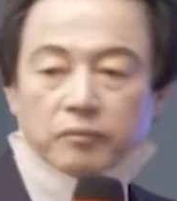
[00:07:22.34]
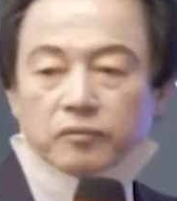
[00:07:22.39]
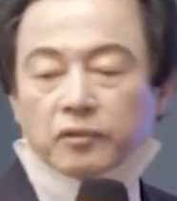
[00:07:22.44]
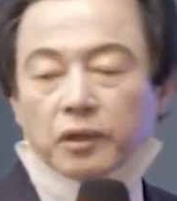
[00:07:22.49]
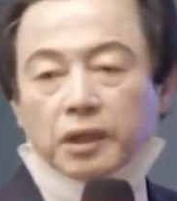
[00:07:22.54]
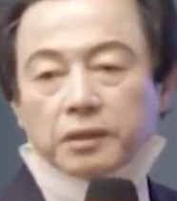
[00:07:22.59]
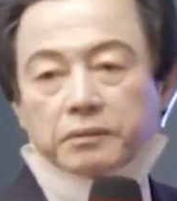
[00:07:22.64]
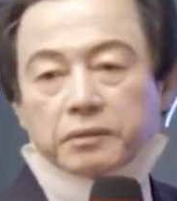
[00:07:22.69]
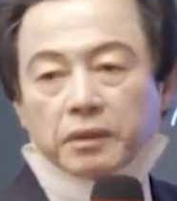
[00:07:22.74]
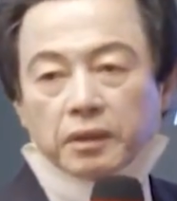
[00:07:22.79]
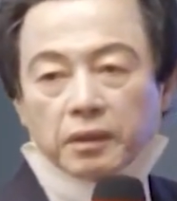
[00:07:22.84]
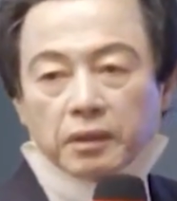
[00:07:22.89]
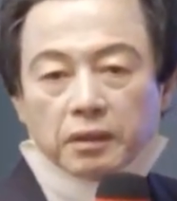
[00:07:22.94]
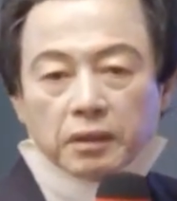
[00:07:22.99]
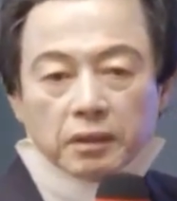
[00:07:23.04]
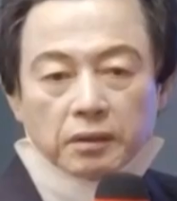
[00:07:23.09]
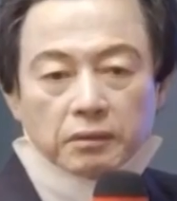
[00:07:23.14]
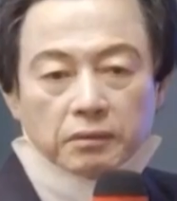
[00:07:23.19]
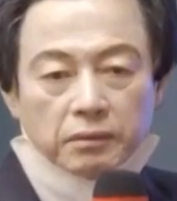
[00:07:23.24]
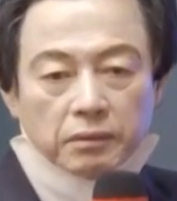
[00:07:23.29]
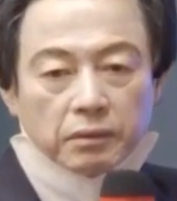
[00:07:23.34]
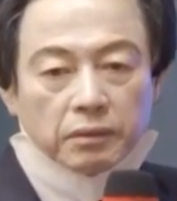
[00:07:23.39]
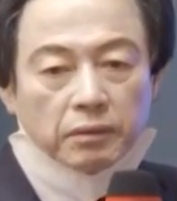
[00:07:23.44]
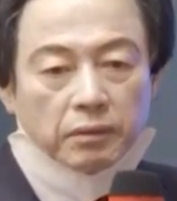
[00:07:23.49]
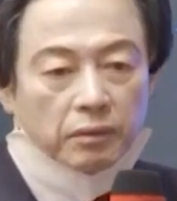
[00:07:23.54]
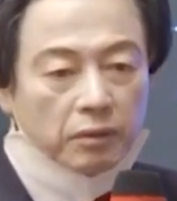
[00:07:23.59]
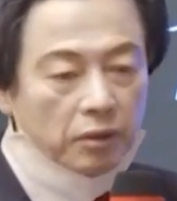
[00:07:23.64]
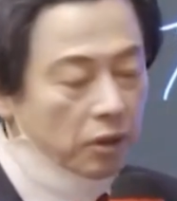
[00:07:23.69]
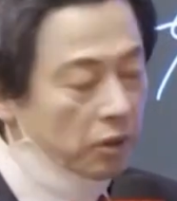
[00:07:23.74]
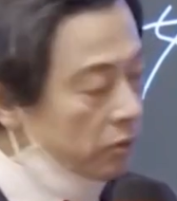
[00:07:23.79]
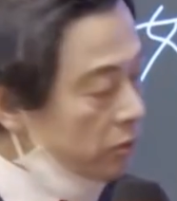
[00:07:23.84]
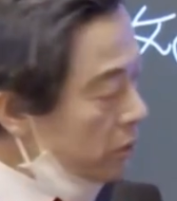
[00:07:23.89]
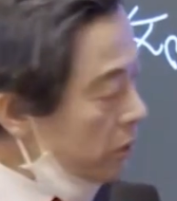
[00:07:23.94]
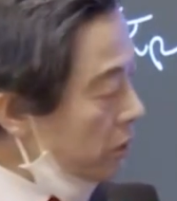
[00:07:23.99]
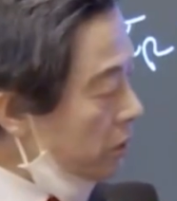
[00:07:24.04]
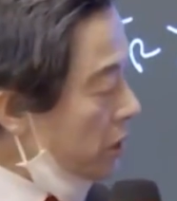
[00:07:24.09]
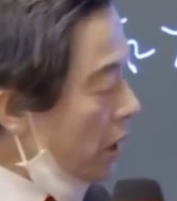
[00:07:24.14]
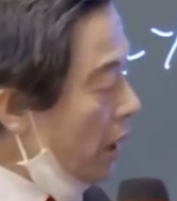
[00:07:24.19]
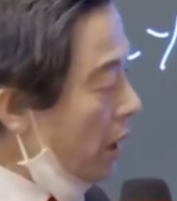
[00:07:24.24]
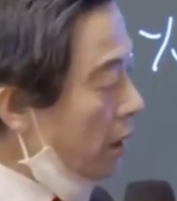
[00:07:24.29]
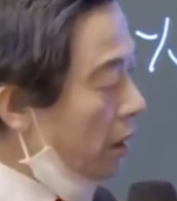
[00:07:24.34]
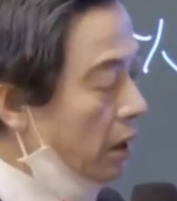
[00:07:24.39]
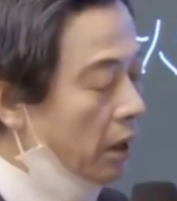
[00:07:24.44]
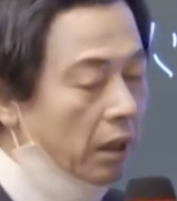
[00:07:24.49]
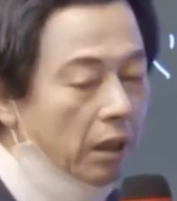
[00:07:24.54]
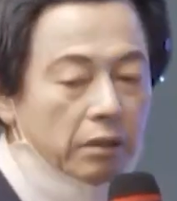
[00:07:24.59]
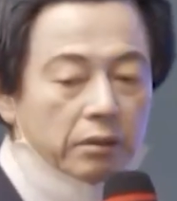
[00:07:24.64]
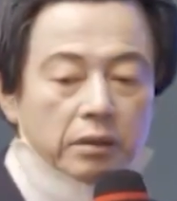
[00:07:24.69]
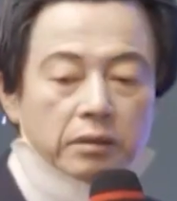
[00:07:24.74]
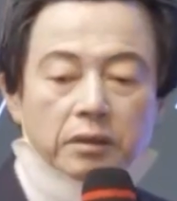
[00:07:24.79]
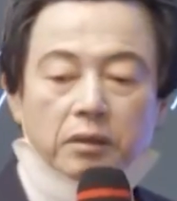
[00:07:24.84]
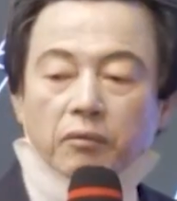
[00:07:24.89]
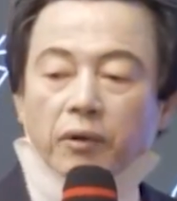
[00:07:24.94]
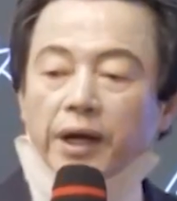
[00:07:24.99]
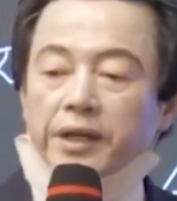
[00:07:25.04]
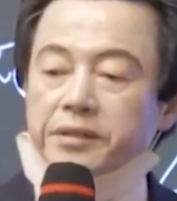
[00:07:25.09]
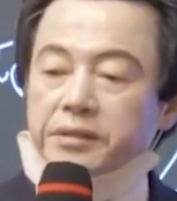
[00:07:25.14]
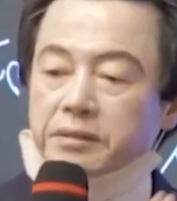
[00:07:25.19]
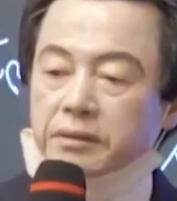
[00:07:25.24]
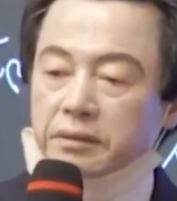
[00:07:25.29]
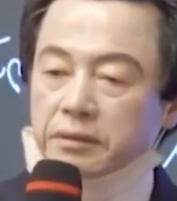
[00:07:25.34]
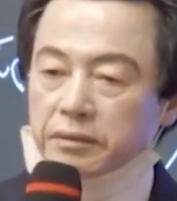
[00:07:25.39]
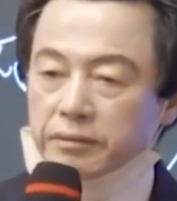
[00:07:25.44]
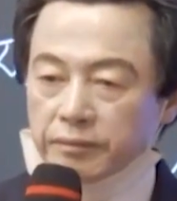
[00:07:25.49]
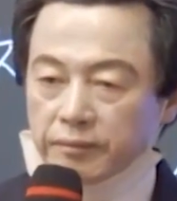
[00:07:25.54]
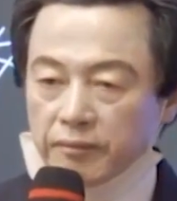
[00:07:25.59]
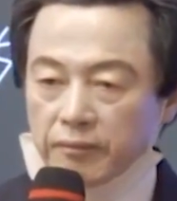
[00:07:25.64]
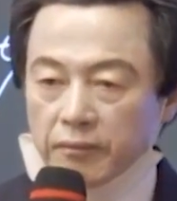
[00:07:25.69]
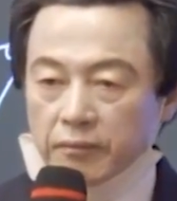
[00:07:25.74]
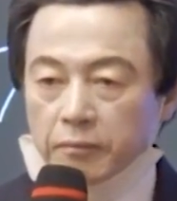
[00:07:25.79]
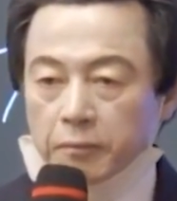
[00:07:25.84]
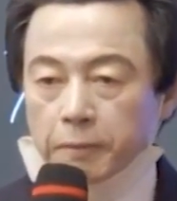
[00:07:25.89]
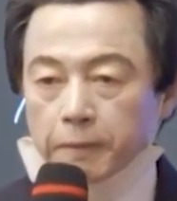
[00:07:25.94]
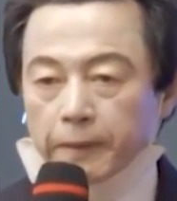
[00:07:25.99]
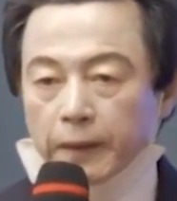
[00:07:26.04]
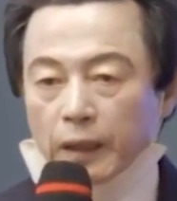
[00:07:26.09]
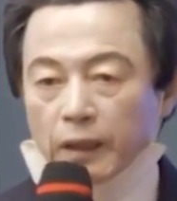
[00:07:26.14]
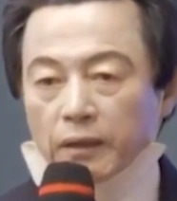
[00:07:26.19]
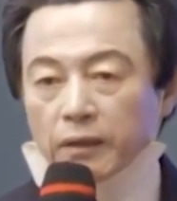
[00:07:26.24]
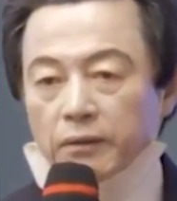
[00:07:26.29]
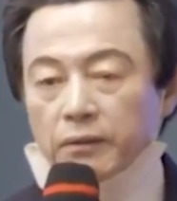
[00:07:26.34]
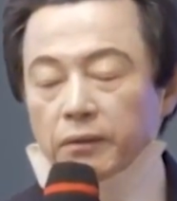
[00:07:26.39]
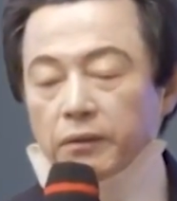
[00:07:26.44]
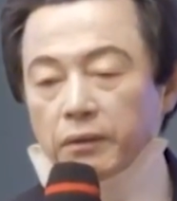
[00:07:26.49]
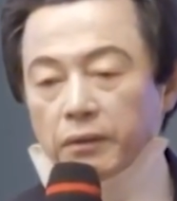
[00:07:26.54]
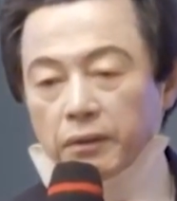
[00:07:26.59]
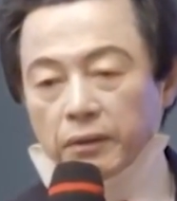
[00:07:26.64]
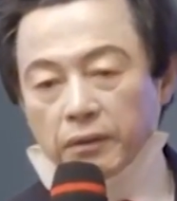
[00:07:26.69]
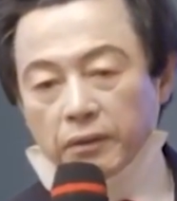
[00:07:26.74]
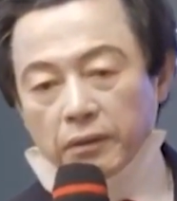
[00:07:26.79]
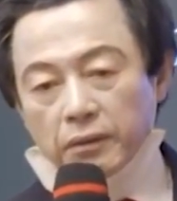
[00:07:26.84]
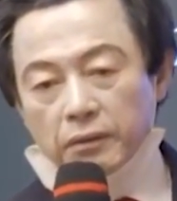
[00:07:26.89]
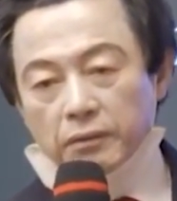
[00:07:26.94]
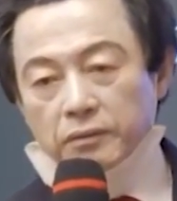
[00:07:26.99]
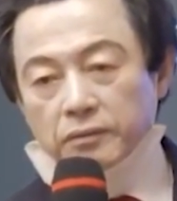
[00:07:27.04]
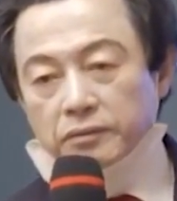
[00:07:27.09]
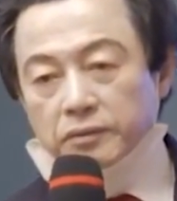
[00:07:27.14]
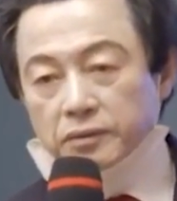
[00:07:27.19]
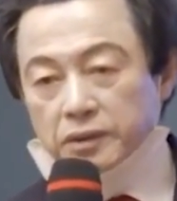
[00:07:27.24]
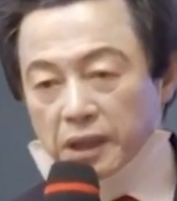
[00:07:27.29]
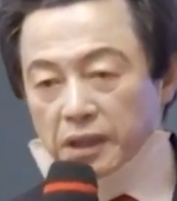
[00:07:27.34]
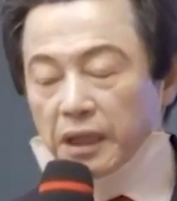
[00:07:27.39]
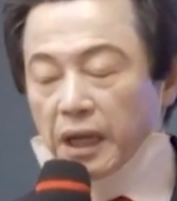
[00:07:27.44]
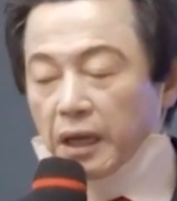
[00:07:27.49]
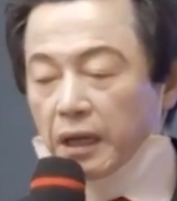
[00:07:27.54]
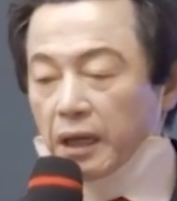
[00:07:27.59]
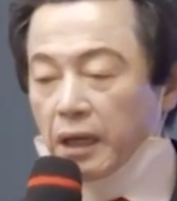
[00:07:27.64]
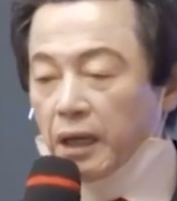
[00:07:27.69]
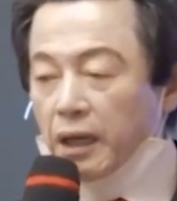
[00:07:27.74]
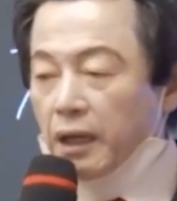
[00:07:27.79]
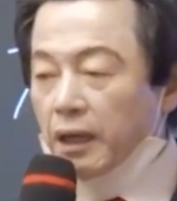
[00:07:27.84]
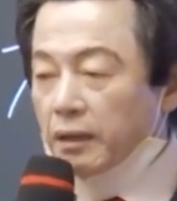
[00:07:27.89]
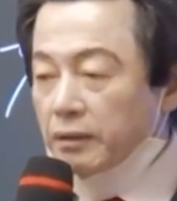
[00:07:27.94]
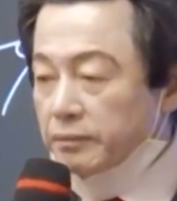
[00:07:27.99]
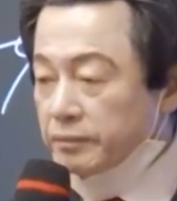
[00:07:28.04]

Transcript: 무한대 응. 여자가 여기 와 있어 응. 그래서 내가